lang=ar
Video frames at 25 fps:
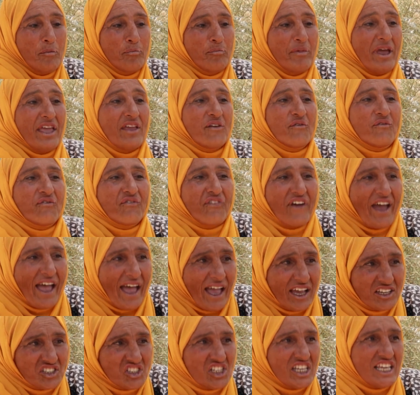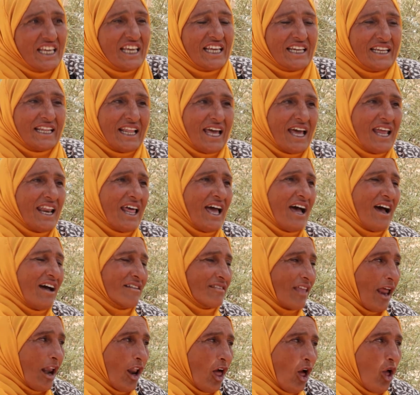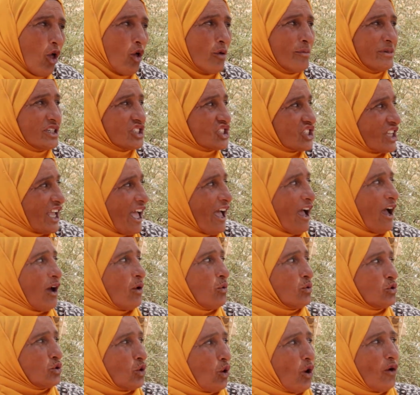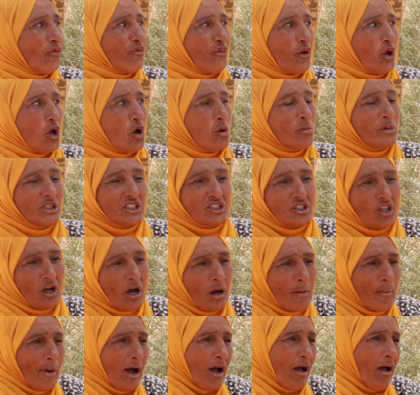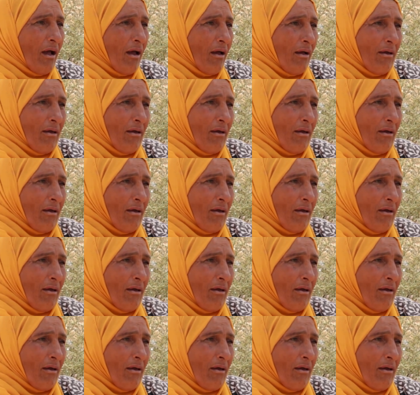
ما ينفعش ان انا اطلعهم يشتغلوا دول فيهم الطمع